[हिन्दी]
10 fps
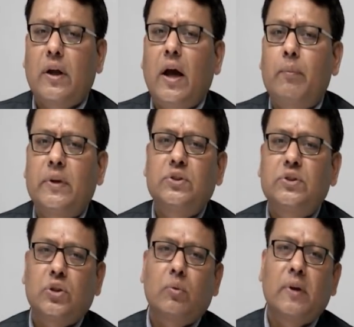है आप इन
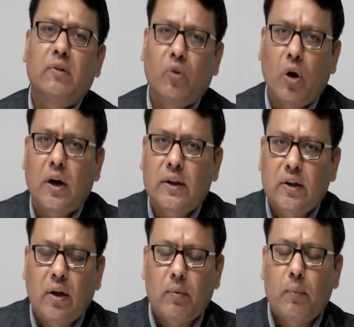चीज़ों में इन्वॉल्व रहते हैं तो आपको